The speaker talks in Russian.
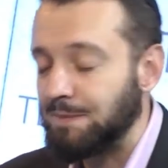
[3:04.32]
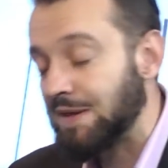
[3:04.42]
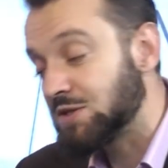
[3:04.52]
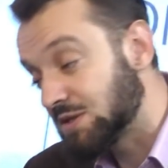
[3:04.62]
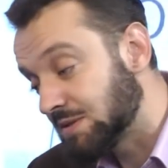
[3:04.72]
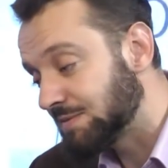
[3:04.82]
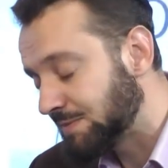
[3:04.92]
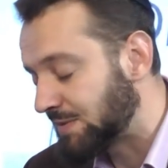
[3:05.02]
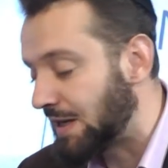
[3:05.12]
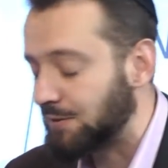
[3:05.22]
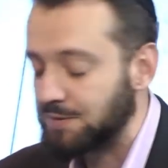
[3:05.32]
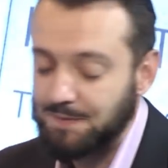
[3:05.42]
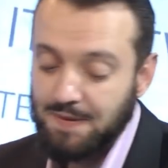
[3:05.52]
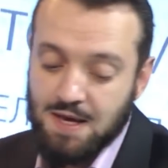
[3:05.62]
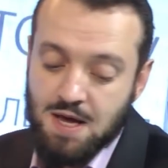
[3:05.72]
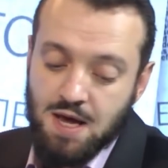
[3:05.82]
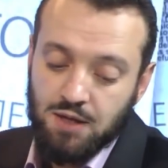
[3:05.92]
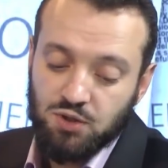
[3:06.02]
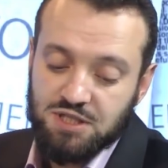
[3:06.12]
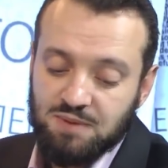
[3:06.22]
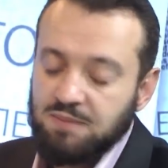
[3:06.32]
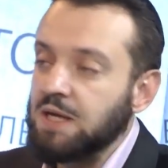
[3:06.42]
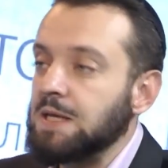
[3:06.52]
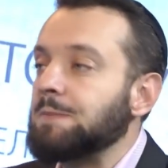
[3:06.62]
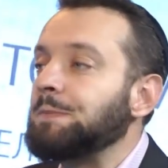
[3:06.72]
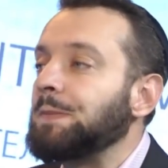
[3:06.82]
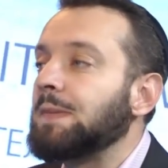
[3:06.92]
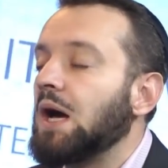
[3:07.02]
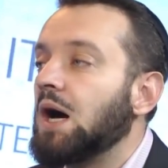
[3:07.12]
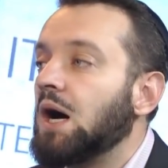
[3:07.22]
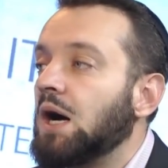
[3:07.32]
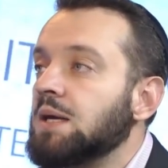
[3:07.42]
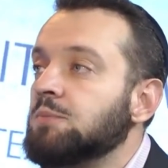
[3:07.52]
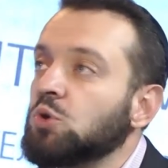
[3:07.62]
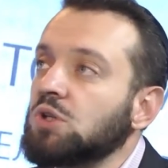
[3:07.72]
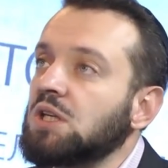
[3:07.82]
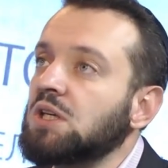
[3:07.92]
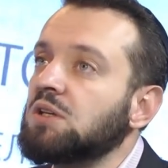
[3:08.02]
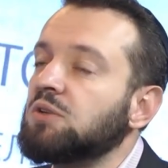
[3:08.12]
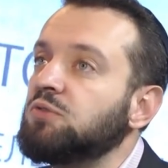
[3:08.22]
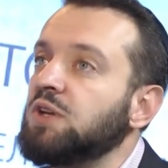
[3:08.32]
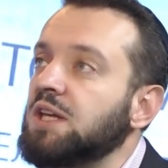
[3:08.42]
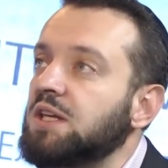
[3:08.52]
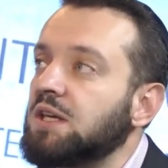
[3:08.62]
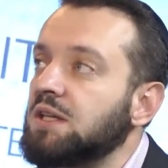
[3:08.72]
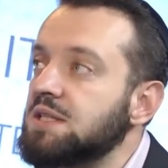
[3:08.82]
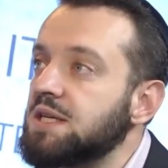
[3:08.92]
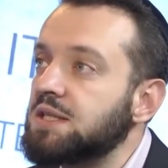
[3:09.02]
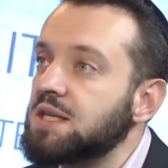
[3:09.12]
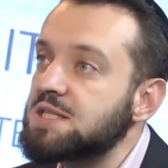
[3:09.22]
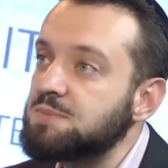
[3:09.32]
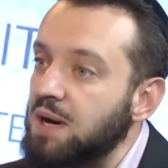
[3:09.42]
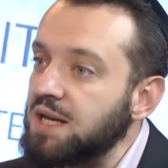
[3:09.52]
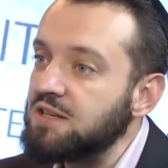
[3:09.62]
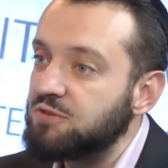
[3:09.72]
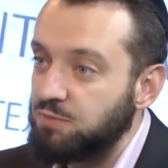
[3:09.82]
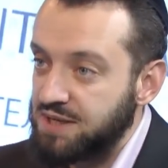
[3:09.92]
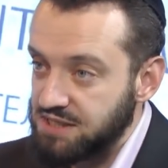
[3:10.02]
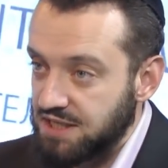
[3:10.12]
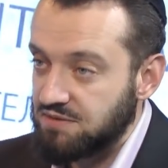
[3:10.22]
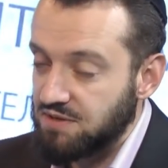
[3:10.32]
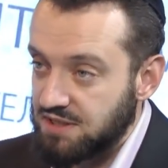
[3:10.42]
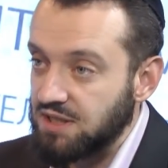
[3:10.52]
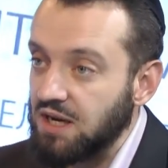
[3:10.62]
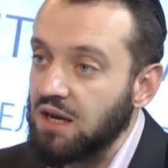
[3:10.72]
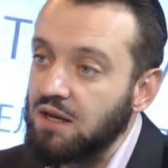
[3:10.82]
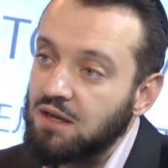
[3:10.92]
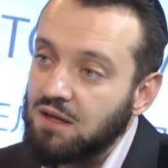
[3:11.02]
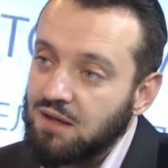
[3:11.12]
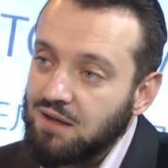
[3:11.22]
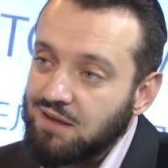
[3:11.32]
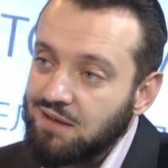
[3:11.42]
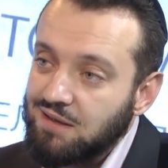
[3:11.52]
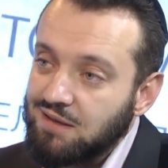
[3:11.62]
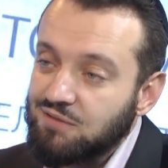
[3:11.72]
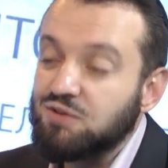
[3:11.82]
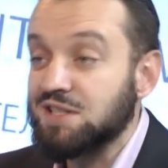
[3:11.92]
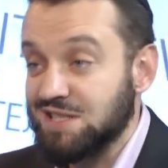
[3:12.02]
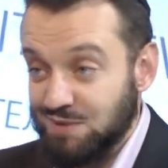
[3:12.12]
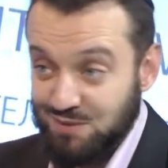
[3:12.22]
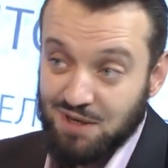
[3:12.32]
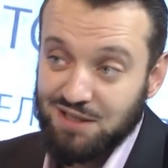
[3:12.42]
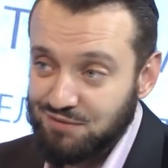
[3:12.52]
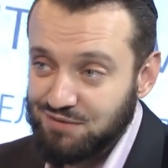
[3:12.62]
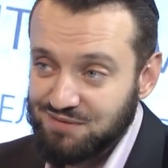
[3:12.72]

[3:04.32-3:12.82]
Значит, так вот. Но тем не менее, а, и многие великие деятели Испании впоследствии стали выходцами из маранов.